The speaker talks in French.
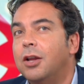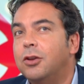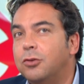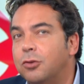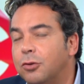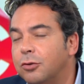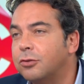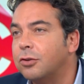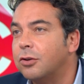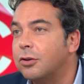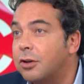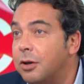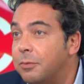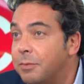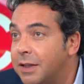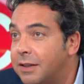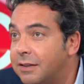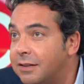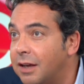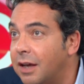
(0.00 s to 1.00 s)
autre
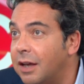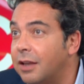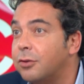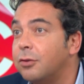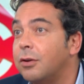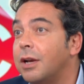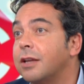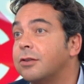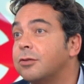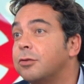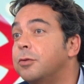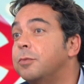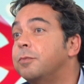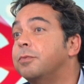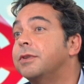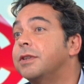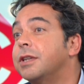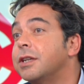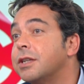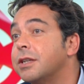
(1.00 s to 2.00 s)
comédien de la troupe.
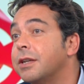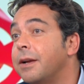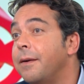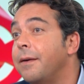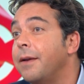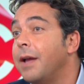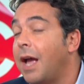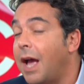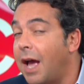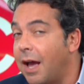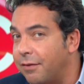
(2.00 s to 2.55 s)
Jean-Marc Biour.